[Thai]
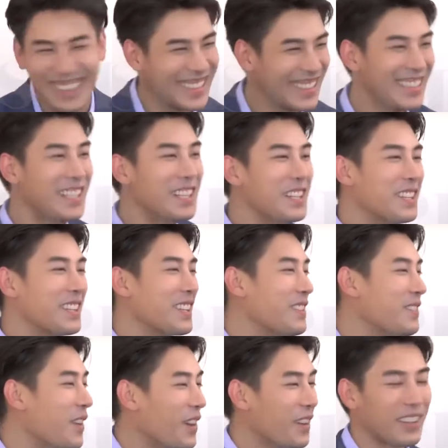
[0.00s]
อกบอกได้้เดี๋
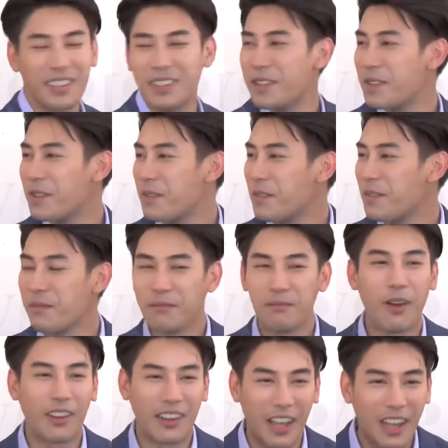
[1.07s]
ยวบอก
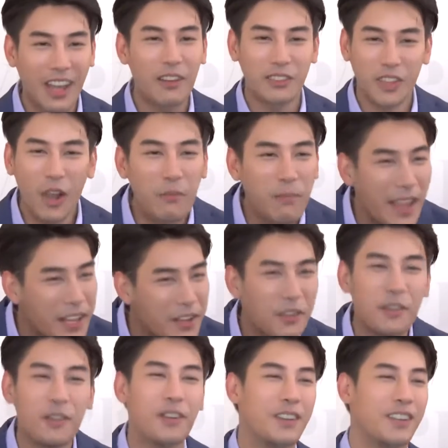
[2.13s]
บอกได้้แค่ต้องไป
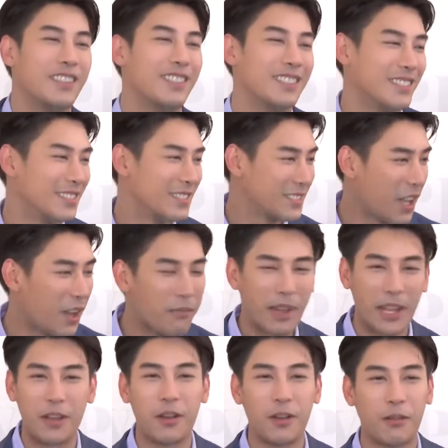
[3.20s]
ดูต้อง
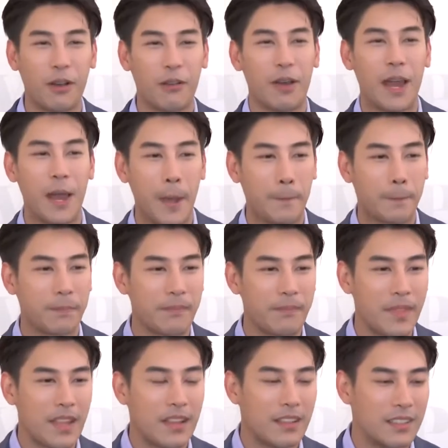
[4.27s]
ไปดูเพราะว่า
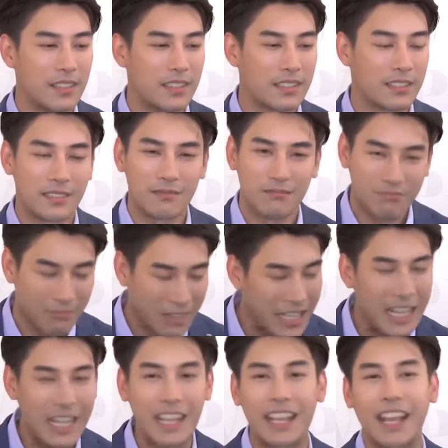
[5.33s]
มัน
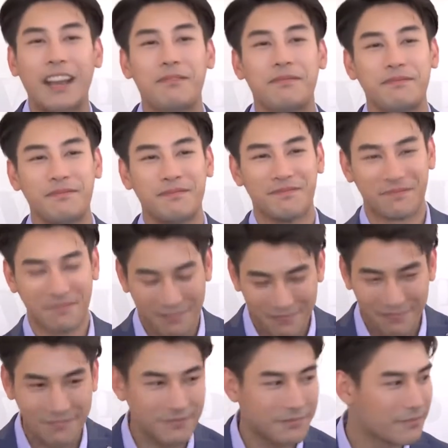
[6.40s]
ดีครับแต่
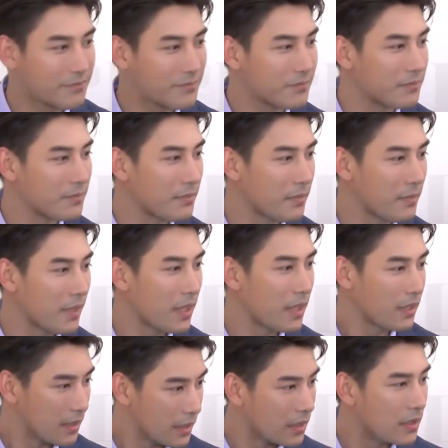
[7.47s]
วันนี้มายกทีมถึง
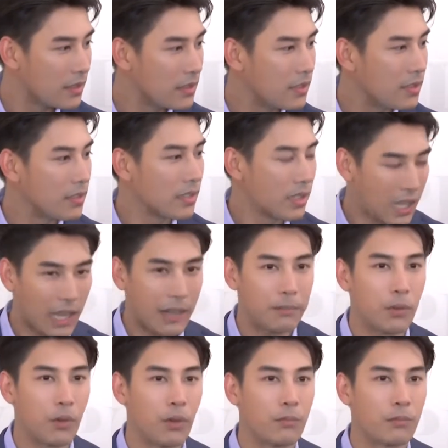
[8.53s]
ชโนดเลยเนาะครับ
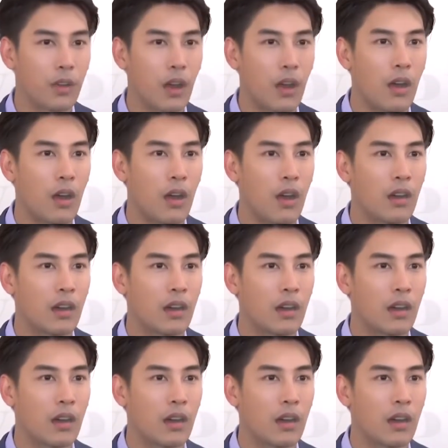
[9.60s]
ผมก็